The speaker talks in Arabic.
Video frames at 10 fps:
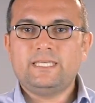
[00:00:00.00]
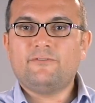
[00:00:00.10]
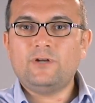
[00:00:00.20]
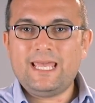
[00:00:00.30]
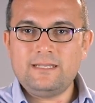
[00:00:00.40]
يا
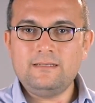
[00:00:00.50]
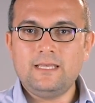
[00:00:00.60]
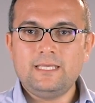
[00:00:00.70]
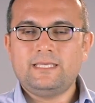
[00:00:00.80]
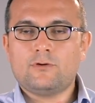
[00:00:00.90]
فلان
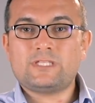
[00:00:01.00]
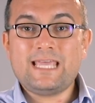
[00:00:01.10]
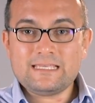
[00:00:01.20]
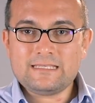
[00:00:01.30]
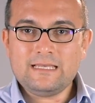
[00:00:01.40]
يا
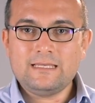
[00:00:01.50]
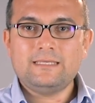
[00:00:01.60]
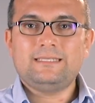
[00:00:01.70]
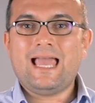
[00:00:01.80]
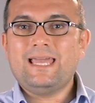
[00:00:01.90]
استاذه
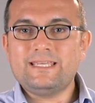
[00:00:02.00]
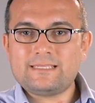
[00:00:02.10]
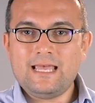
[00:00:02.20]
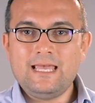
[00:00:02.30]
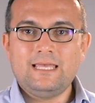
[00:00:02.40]
يا
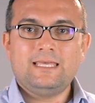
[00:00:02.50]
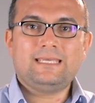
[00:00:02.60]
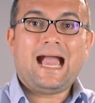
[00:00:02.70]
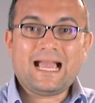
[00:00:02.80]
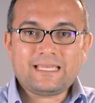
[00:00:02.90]
انسه
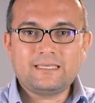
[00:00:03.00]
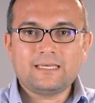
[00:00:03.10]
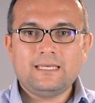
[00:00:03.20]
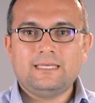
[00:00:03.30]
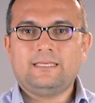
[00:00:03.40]
يا حج
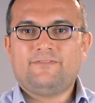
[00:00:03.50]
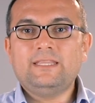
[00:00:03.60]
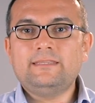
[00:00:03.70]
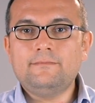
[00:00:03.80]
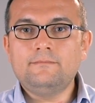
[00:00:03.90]
يا
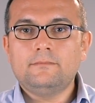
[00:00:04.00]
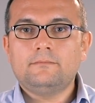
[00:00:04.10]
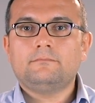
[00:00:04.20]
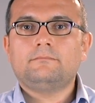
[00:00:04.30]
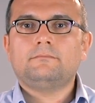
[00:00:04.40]
فندم
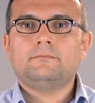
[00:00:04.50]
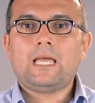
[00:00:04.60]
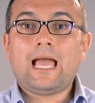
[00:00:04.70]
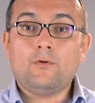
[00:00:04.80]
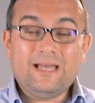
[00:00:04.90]

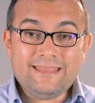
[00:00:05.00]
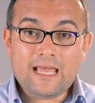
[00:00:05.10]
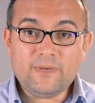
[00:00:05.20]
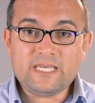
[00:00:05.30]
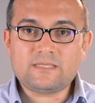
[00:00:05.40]
او
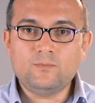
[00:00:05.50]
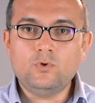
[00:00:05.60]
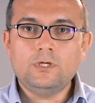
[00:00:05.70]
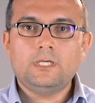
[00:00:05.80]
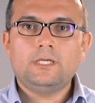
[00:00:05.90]
انده
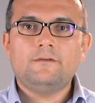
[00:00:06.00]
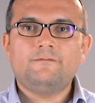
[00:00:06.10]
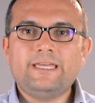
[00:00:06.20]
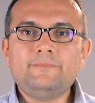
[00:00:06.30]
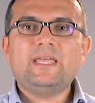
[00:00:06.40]
باسمه
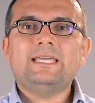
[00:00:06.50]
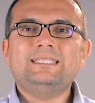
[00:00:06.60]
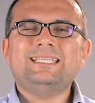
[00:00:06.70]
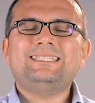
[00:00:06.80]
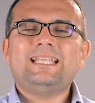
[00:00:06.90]
فيبدا
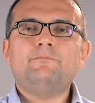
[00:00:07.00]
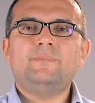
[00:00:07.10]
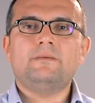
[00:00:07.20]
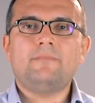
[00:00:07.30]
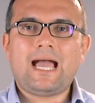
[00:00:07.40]

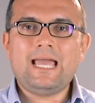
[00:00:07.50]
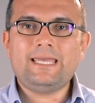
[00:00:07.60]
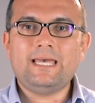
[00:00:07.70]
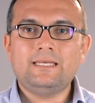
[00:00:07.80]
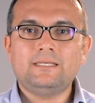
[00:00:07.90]
يتنبه
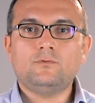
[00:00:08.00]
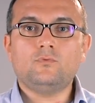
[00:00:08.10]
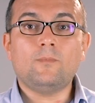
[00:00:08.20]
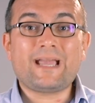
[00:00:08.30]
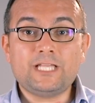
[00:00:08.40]
معايا
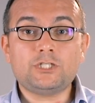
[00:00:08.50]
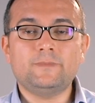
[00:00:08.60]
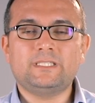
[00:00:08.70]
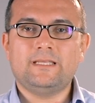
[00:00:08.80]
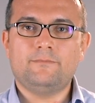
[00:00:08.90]
وما كانش
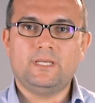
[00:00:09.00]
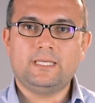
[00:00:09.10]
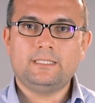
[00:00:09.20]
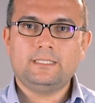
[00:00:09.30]
متنبه